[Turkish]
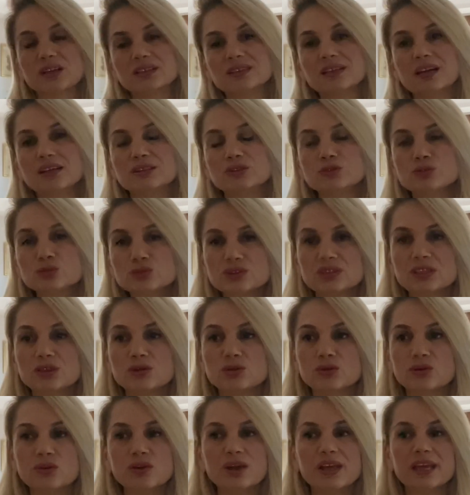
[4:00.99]
Yani
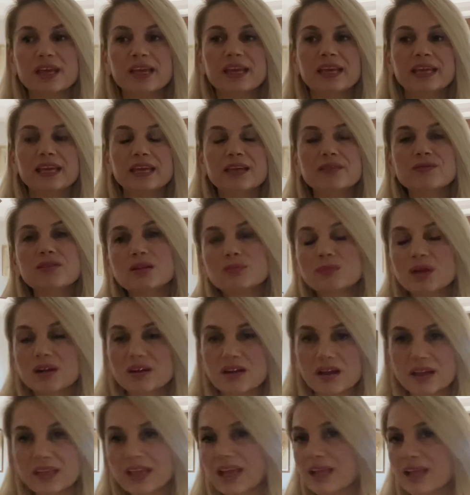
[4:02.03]
yükseliyor. Ev
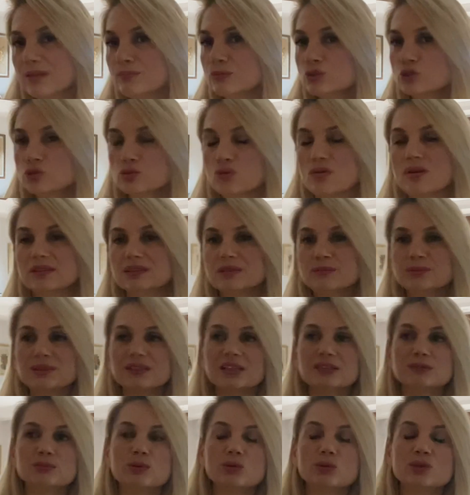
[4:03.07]
almak hayal mi? Şu anda
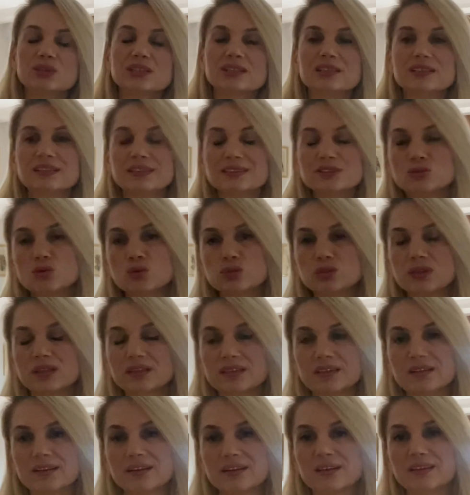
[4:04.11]
biraz böyle kredi
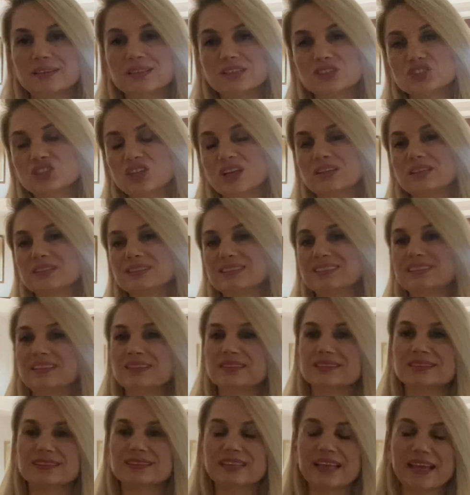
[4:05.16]
kullanarak
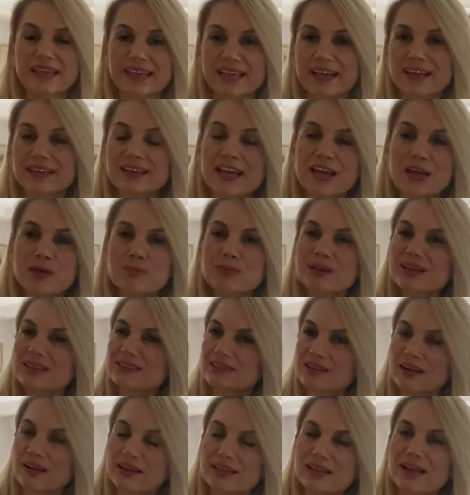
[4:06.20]
alacaksanız eğer
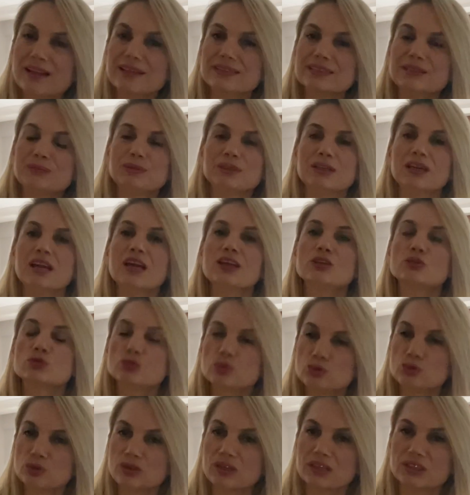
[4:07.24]
biraz hayal gibi
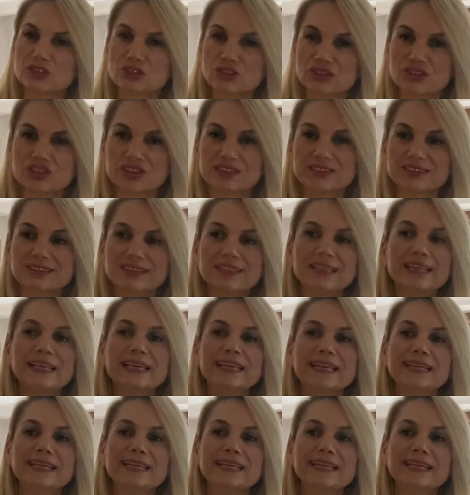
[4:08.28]
duruyor açıkçası.